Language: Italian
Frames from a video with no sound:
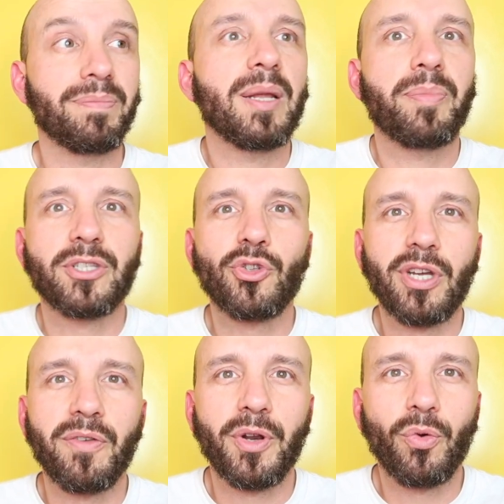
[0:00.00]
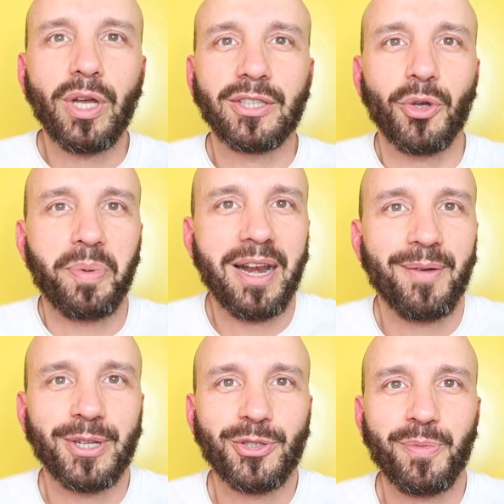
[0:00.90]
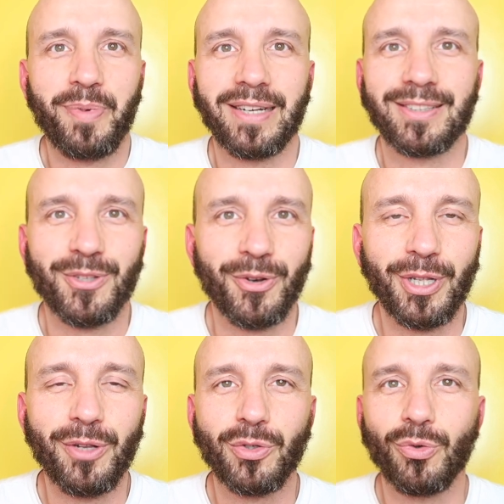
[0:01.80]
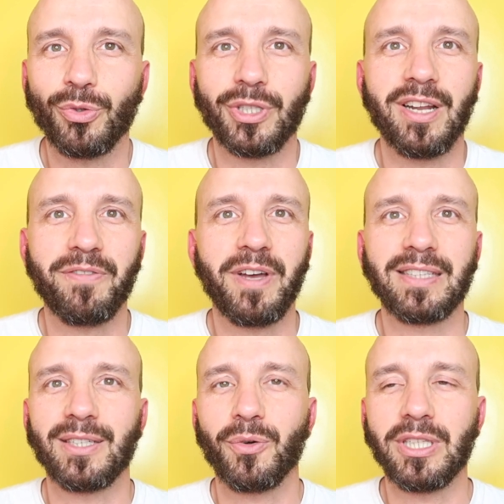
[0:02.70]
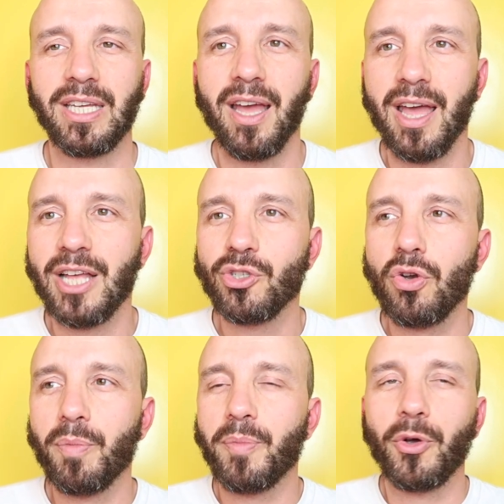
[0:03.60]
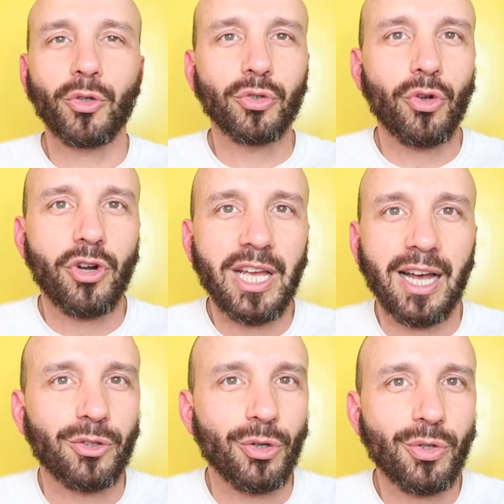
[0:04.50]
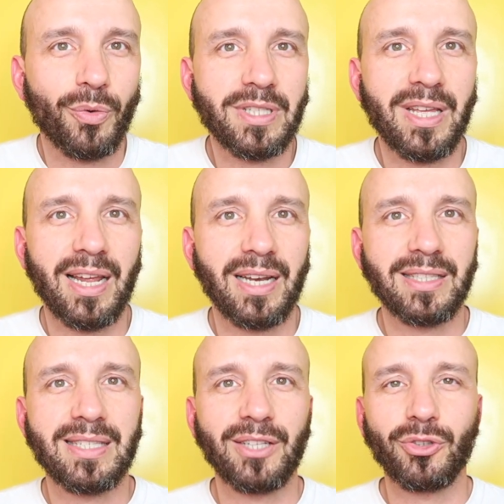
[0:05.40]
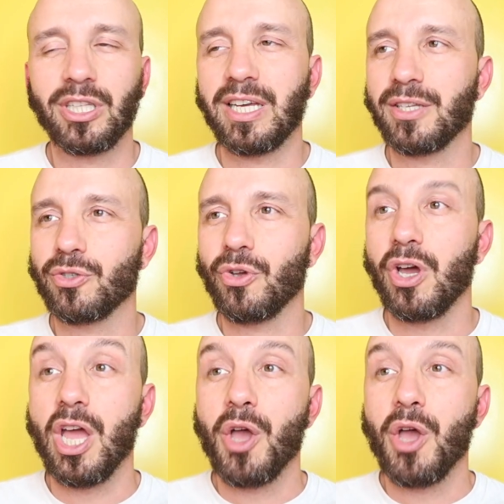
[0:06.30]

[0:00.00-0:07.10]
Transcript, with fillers: le, persone che frequento per la maggior parte sono del sud, in effetti, quindi sono proprio contorniato, lo sto quasi realizzando adesso.